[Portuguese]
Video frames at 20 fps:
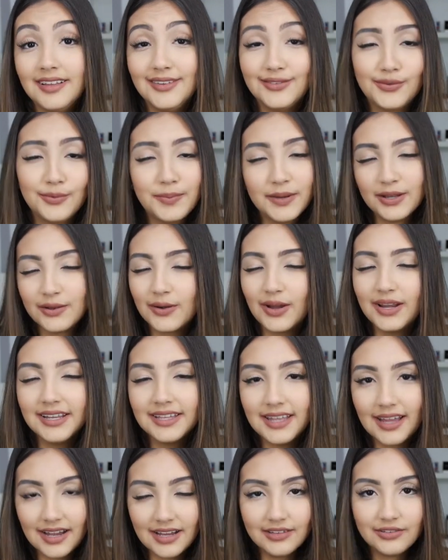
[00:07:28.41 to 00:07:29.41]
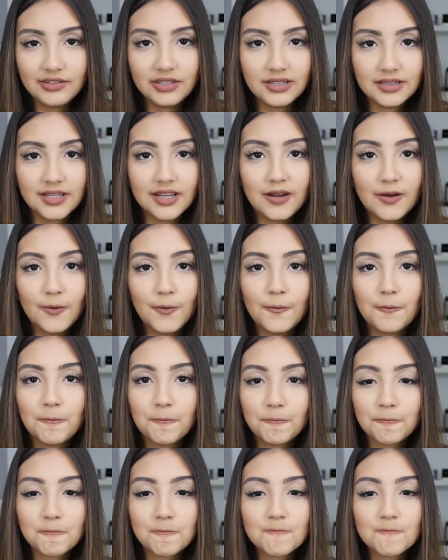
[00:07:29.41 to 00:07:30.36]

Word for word: Super qualidade, então...